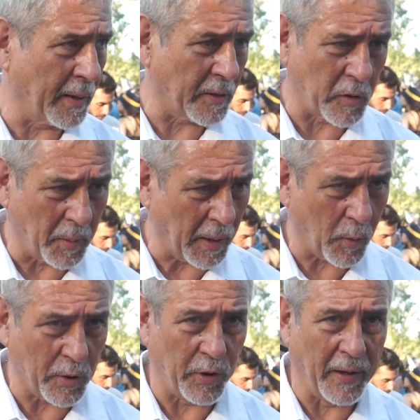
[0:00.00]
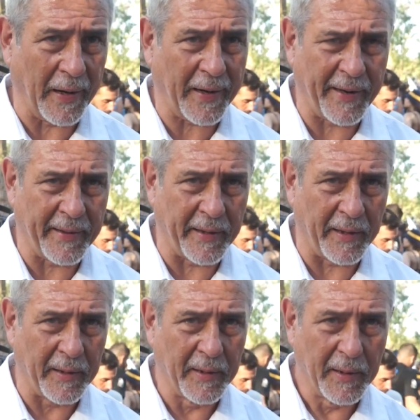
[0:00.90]
resolver las cuestiones de la
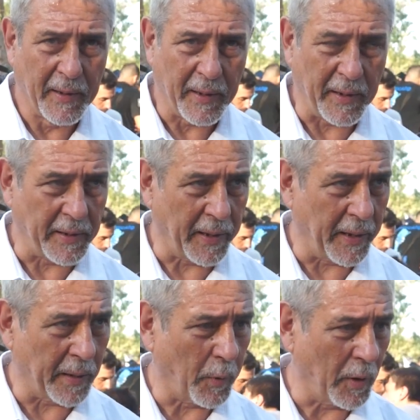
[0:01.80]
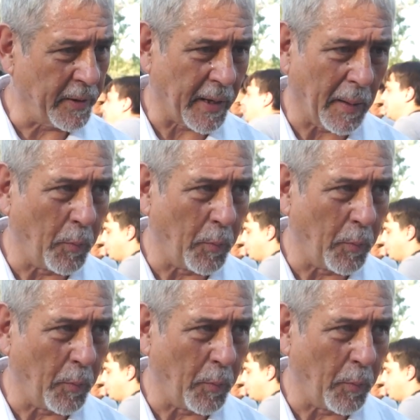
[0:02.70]
gente y tener políticas